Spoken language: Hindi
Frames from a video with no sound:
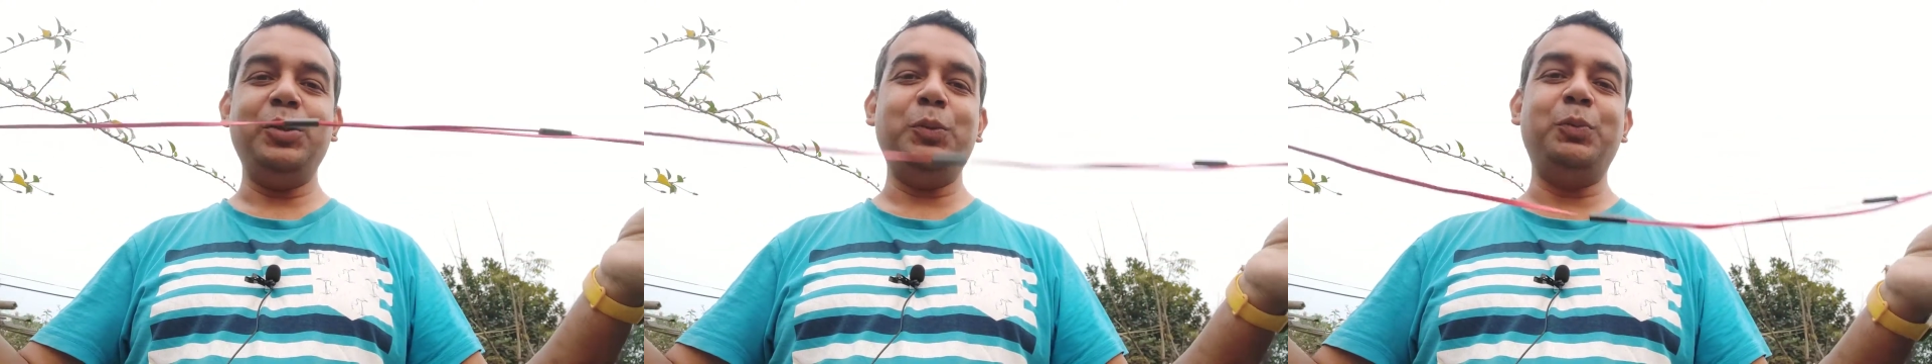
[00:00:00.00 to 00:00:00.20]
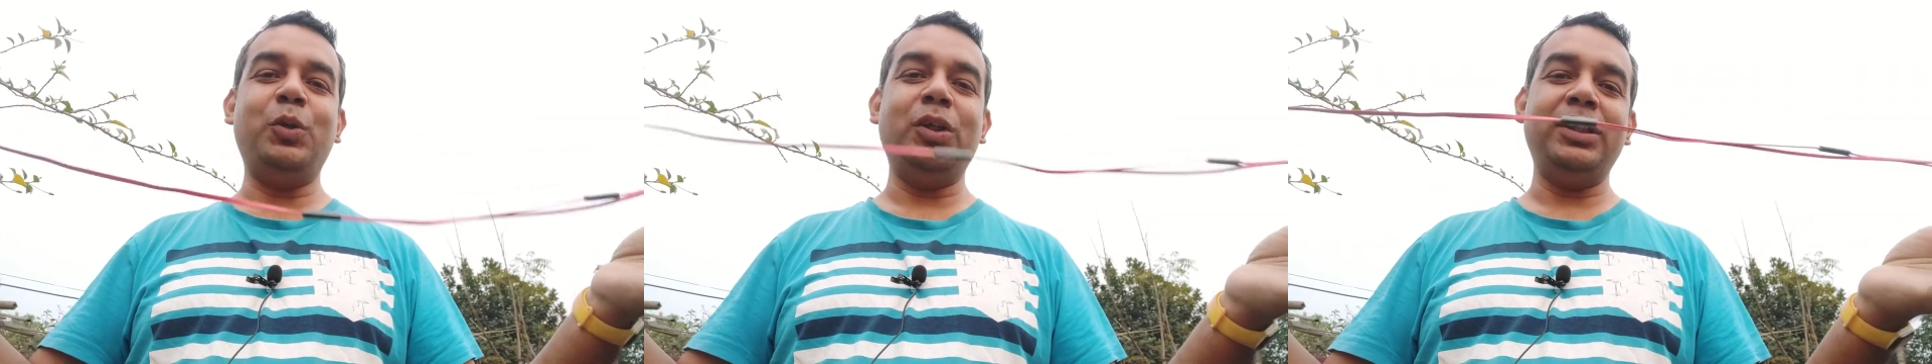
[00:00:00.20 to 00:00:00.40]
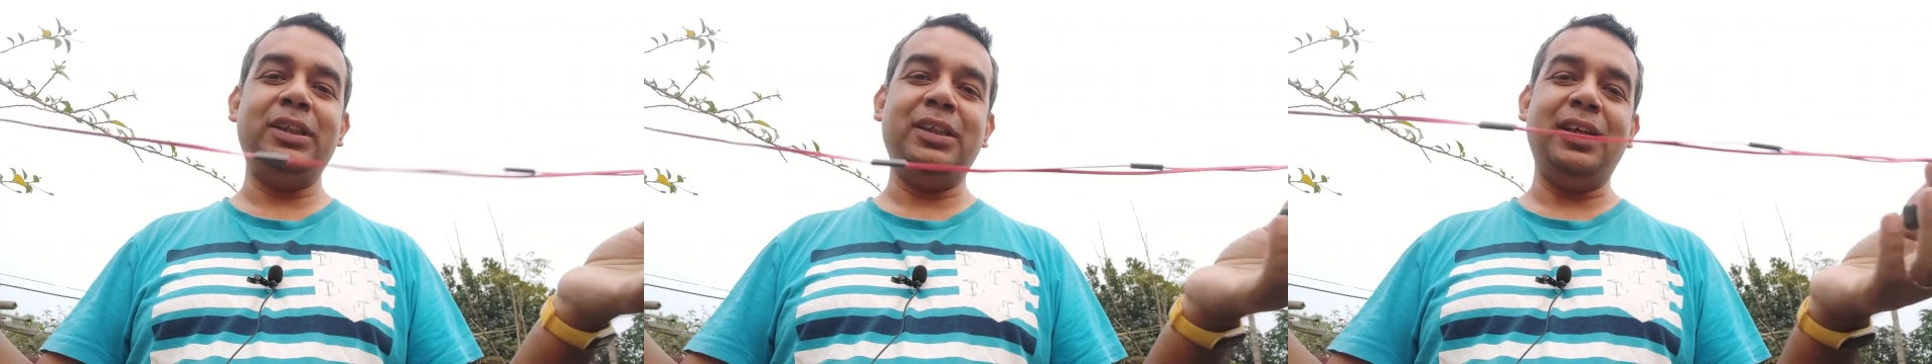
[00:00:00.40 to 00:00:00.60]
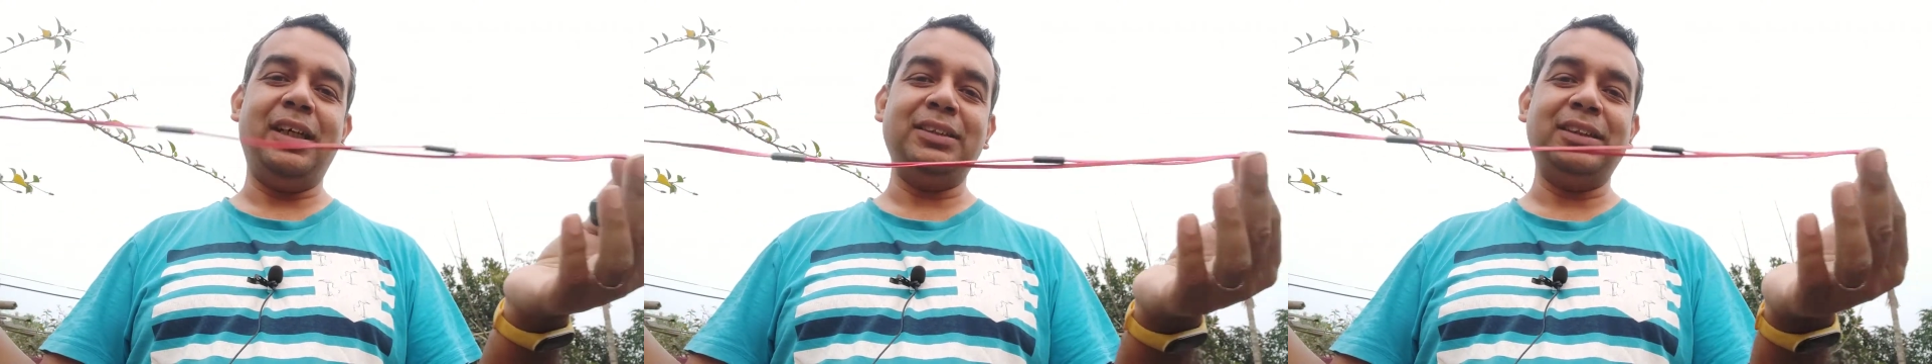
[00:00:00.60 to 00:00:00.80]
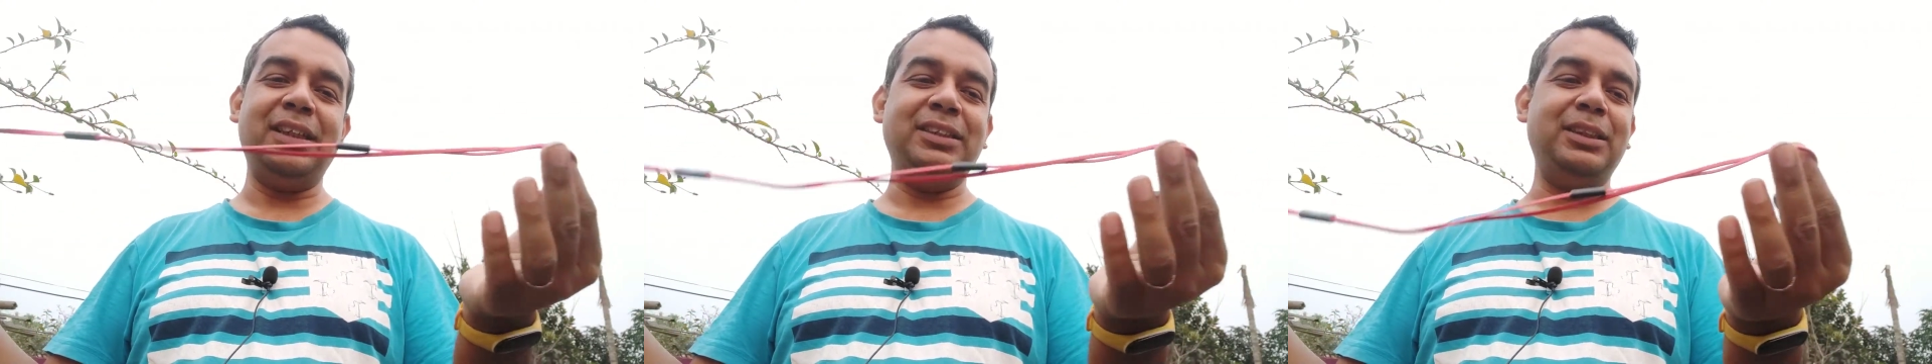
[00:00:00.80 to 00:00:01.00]
तो बहुत ही
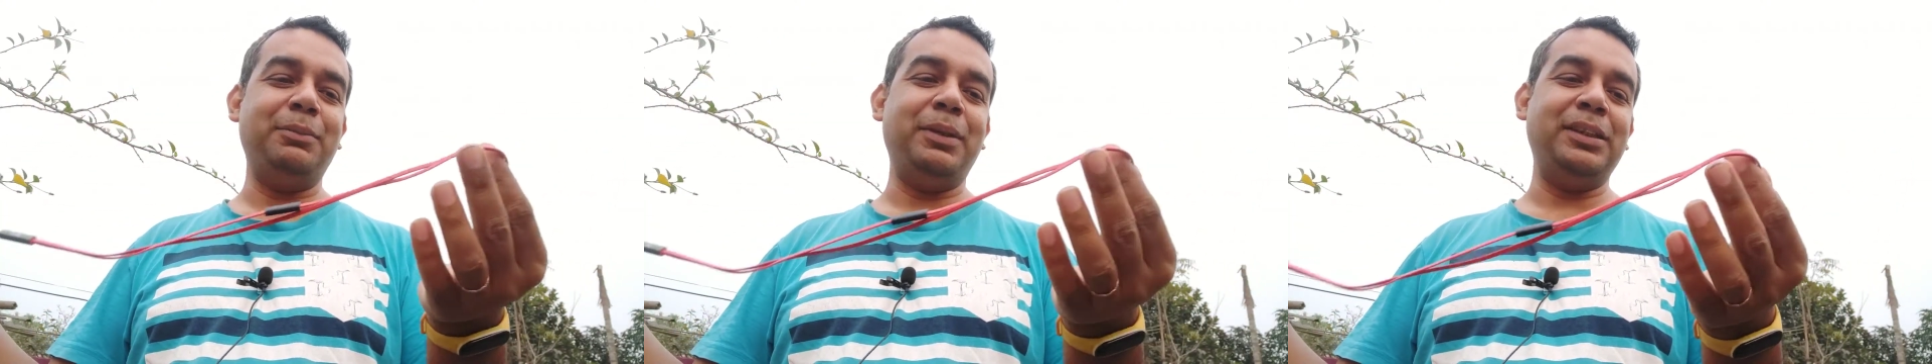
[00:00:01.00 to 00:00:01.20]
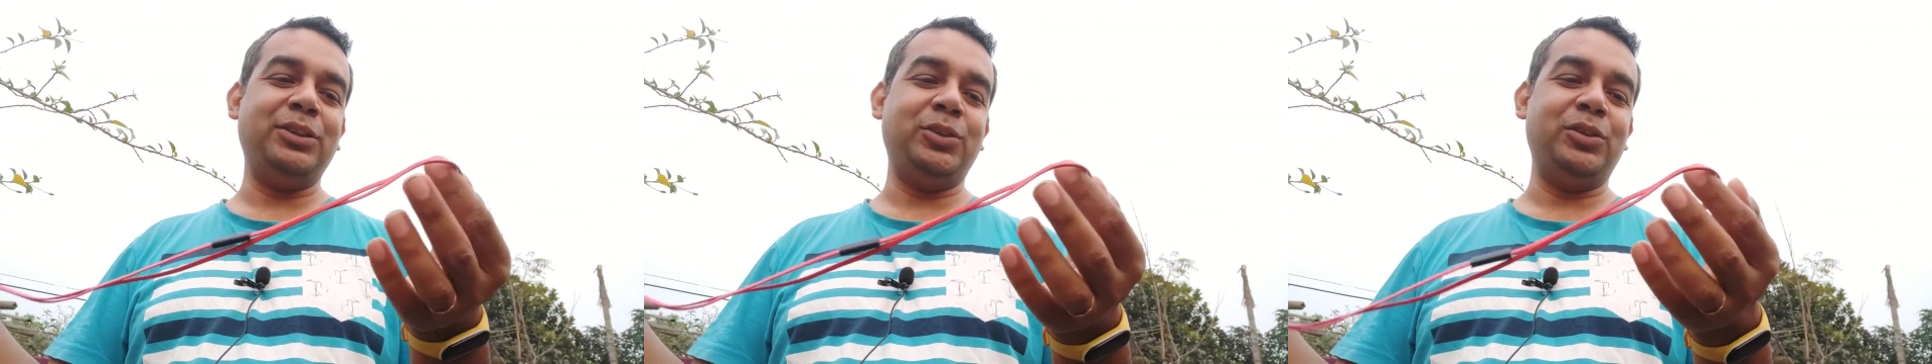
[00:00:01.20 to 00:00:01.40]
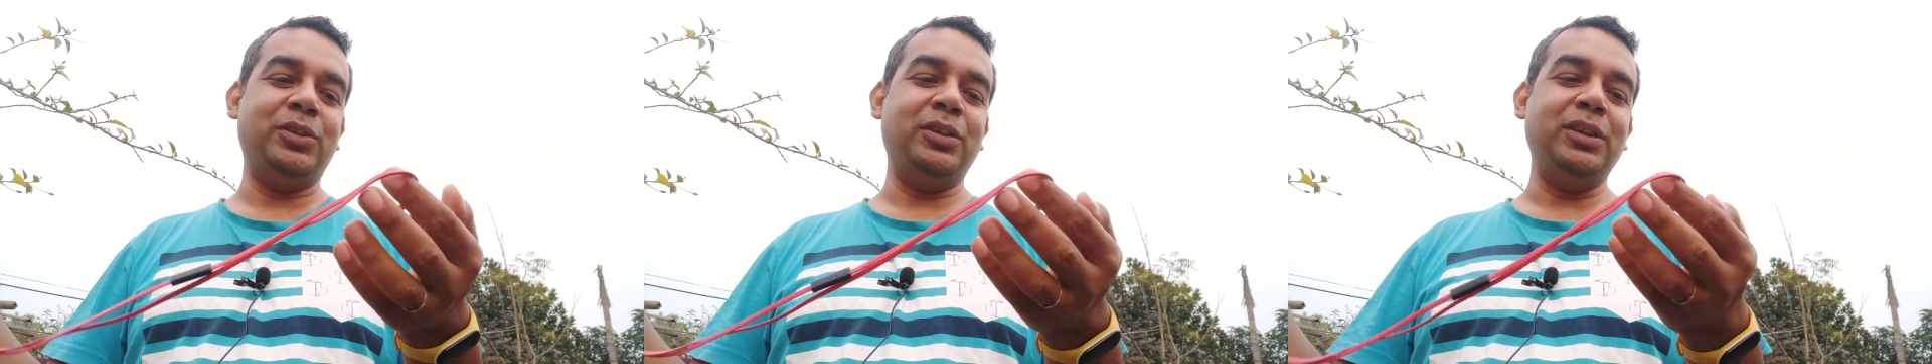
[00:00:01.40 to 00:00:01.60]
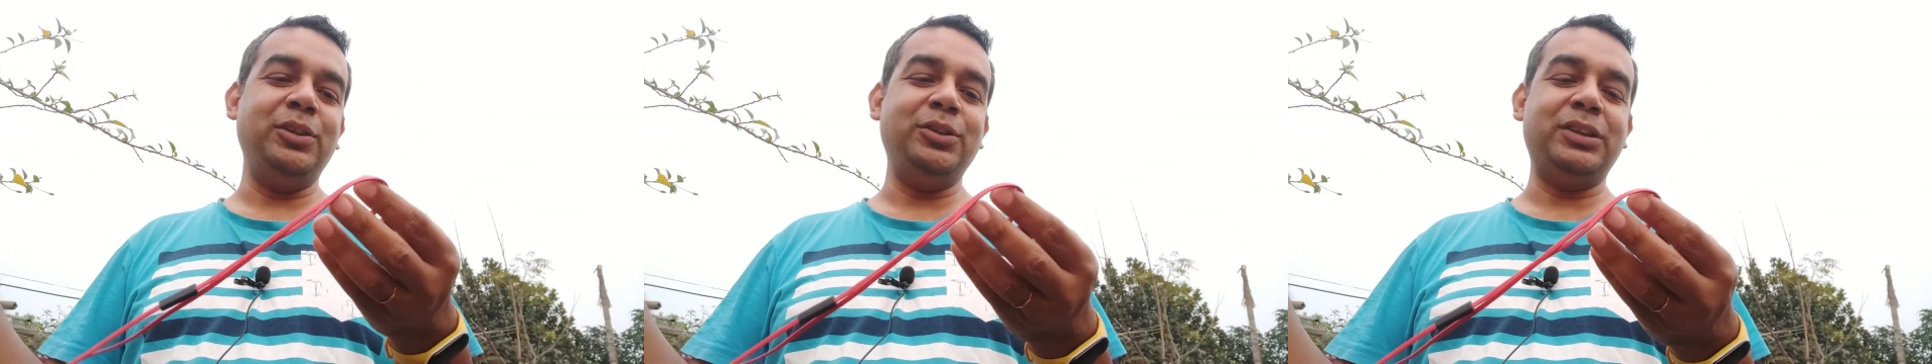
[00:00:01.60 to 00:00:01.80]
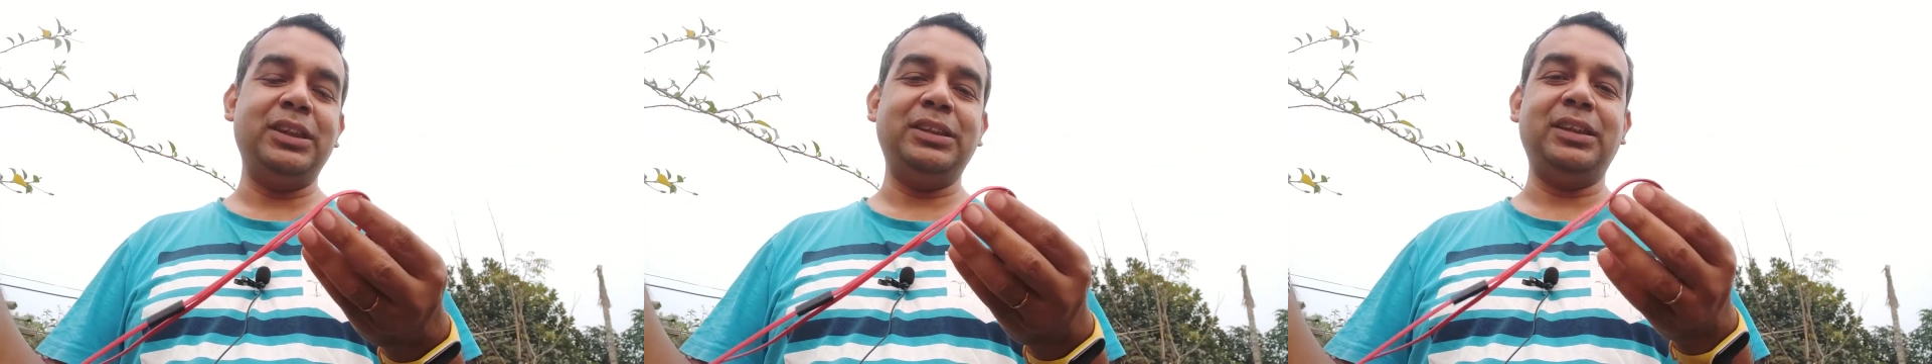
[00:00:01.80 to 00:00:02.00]
आसानी से मैं इसको
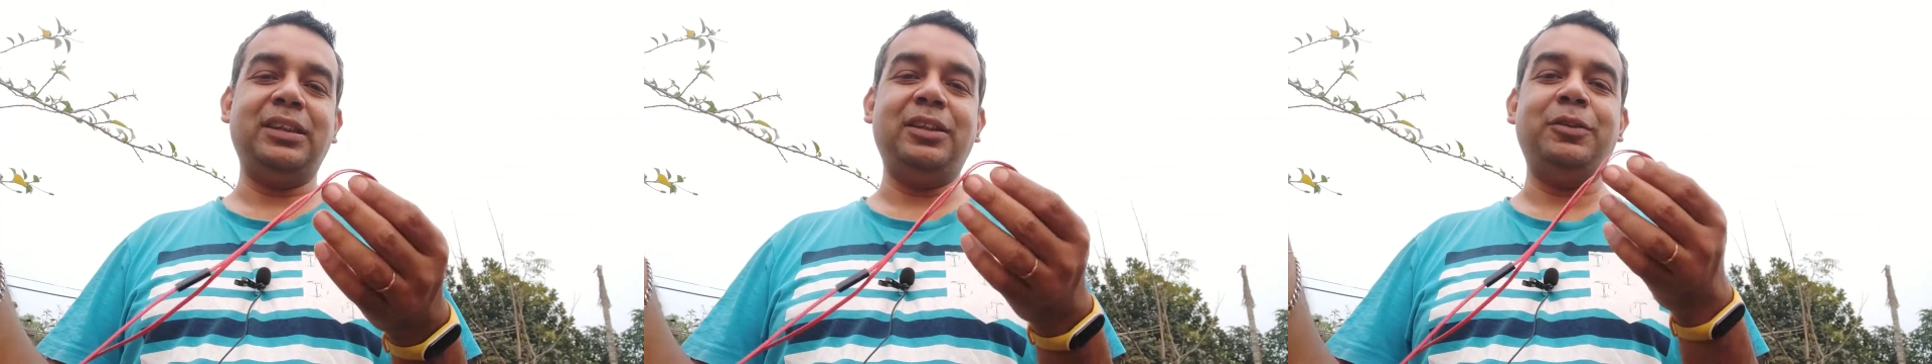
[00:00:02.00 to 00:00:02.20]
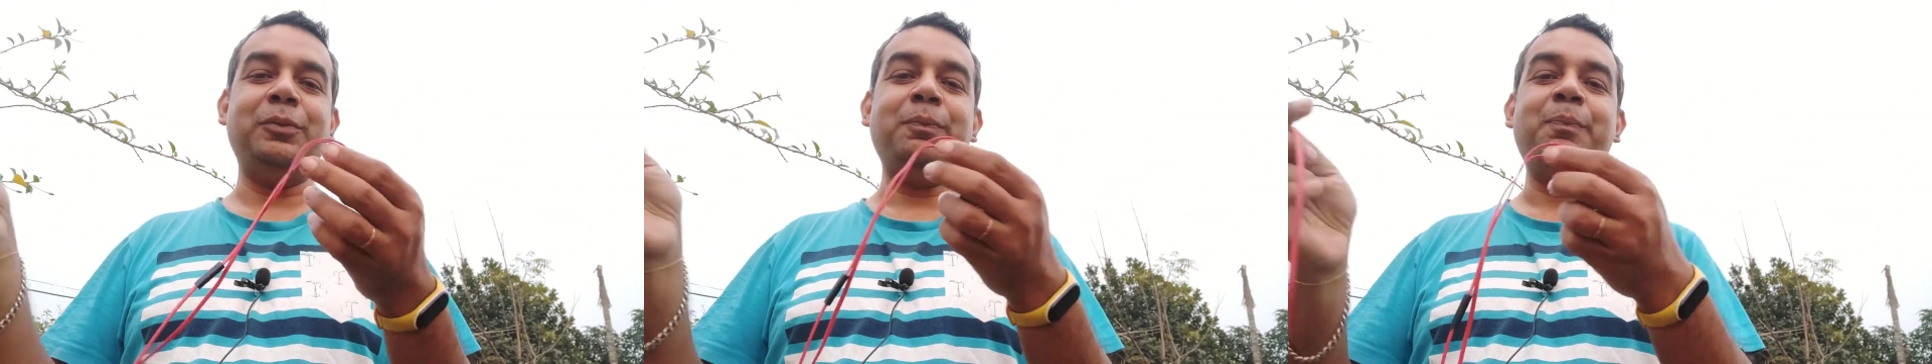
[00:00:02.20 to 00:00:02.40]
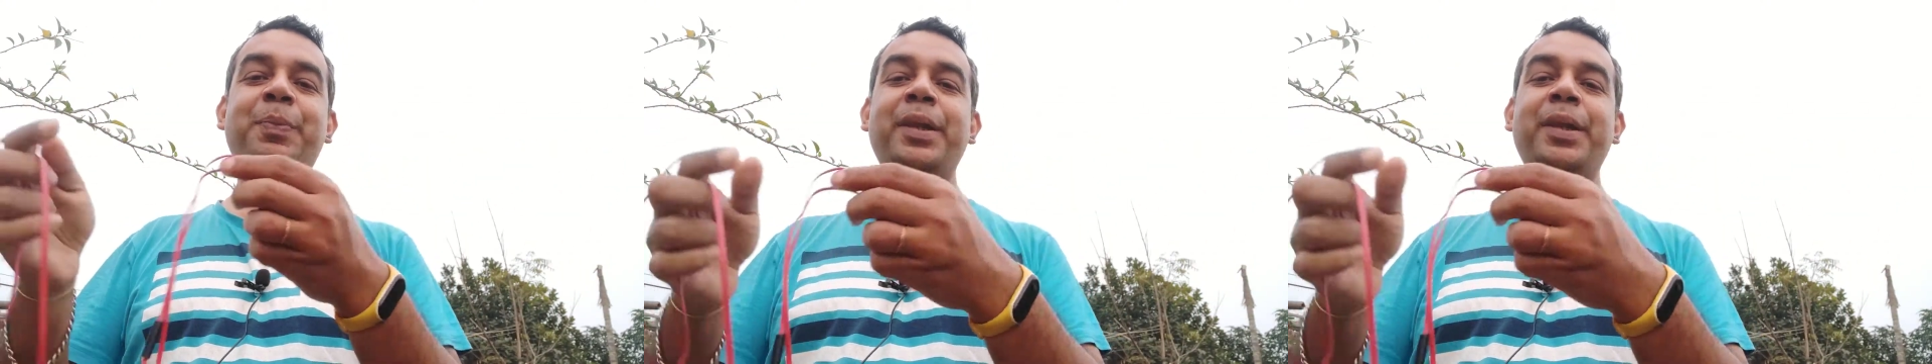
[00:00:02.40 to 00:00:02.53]
यूज़ कर सकता हूँ